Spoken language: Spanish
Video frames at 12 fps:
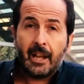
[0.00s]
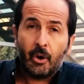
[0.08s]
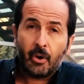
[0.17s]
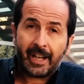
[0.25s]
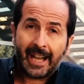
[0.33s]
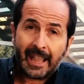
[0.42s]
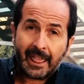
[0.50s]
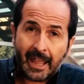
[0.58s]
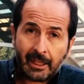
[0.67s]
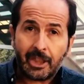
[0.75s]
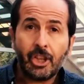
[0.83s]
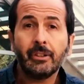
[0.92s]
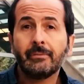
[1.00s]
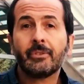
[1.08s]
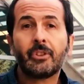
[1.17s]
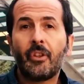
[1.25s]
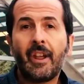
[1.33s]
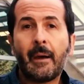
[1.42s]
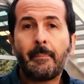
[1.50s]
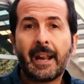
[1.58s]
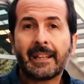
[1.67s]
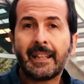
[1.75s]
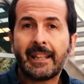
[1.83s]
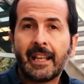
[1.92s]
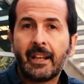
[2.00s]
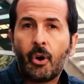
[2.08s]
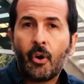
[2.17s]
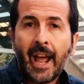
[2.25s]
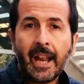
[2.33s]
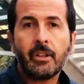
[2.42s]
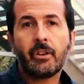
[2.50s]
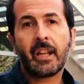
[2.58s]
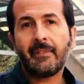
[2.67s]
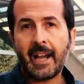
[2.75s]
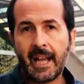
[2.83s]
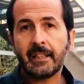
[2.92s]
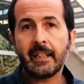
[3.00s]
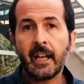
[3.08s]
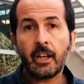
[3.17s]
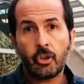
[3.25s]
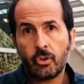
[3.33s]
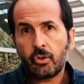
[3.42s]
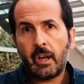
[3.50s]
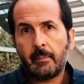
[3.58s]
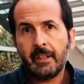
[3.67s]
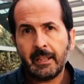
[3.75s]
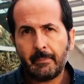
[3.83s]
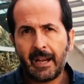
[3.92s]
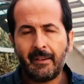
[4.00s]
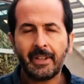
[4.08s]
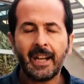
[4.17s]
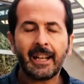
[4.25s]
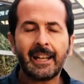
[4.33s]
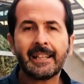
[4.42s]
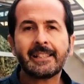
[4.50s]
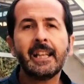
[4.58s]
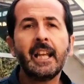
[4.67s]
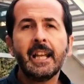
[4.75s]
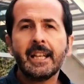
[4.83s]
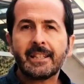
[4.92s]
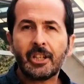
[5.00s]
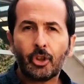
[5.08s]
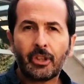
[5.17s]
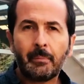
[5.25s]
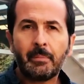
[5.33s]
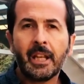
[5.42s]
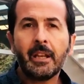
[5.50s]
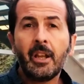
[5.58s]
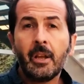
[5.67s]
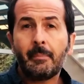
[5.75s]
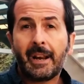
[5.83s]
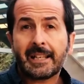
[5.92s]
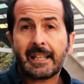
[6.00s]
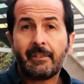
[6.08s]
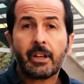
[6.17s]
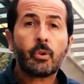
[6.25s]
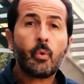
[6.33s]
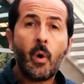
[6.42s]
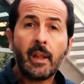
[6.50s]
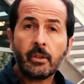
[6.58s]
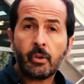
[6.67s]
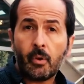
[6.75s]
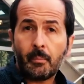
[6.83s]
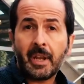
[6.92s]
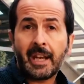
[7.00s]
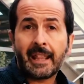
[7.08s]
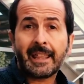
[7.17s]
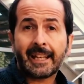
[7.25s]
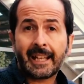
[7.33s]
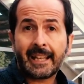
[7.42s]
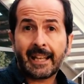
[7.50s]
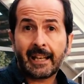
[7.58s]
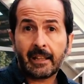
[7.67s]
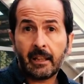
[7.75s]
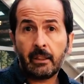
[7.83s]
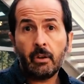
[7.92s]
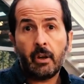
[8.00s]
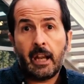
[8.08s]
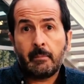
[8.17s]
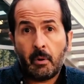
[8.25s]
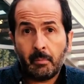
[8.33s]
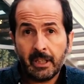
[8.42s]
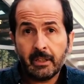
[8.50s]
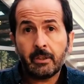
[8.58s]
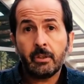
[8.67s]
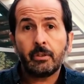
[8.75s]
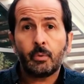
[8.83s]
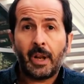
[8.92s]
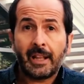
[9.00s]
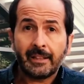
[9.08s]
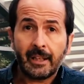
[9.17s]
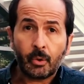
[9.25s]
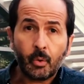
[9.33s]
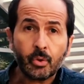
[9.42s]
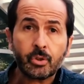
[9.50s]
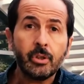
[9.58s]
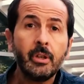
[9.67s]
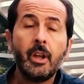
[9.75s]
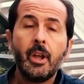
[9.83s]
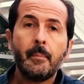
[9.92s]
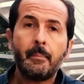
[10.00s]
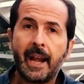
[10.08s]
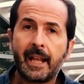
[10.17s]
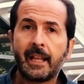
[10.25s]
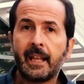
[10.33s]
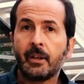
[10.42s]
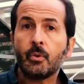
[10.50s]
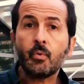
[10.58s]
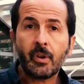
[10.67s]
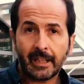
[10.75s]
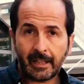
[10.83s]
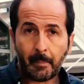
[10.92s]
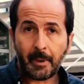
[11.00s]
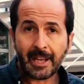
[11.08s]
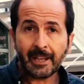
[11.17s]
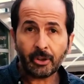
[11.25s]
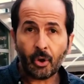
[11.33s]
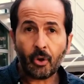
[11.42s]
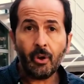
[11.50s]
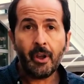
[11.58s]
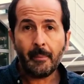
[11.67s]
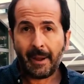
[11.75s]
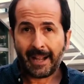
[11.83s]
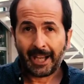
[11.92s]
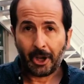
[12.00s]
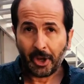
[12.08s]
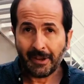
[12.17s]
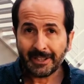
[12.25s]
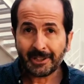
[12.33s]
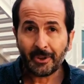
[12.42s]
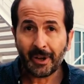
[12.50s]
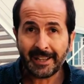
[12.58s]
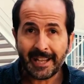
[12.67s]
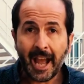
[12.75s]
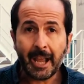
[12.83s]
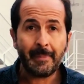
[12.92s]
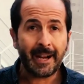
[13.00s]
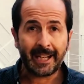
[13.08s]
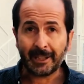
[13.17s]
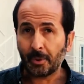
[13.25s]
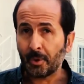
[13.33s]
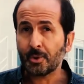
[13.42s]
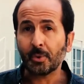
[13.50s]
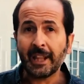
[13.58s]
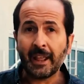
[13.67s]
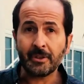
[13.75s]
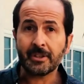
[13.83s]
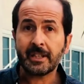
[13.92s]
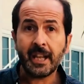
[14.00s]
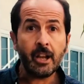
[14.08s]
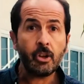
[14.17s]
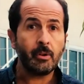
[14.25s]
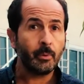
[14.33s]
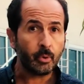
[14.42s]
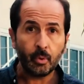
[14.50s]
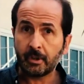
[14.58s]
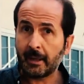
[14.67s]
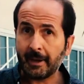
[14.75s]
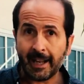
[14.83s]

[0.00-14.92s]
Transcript: organización, toda la parte de horario que vas a tener, no solamente para venir a clase, sino también para saber cuándo conviene hacer cada ejercicio, el momento, durante el curso, para que nunca te pille el toro, para que lo lleves todo el día y para que tus resultados sean como tú te